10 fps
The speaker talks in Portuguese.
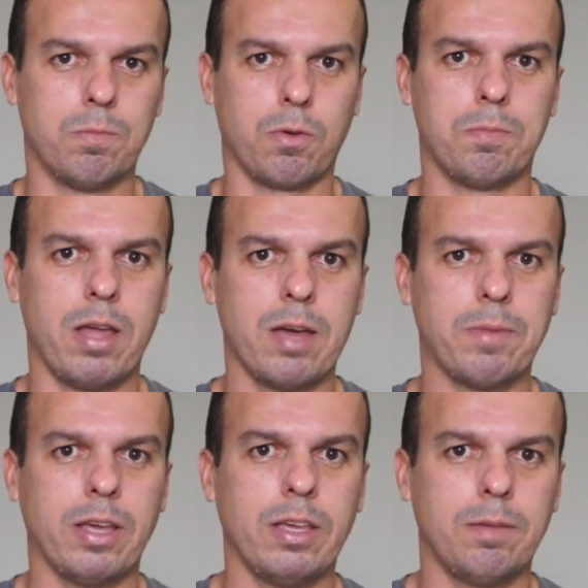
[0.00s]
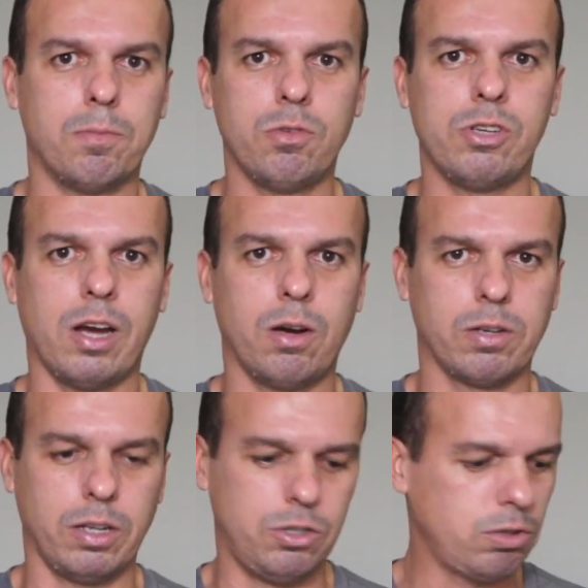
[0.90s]
um problema aí mundial,
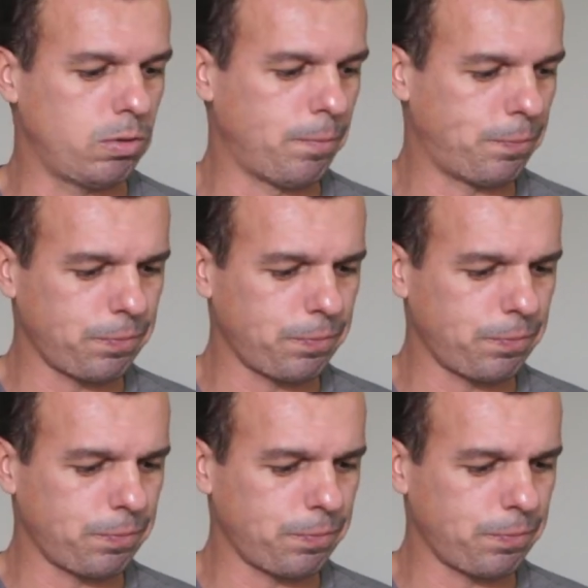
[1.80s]
acredito,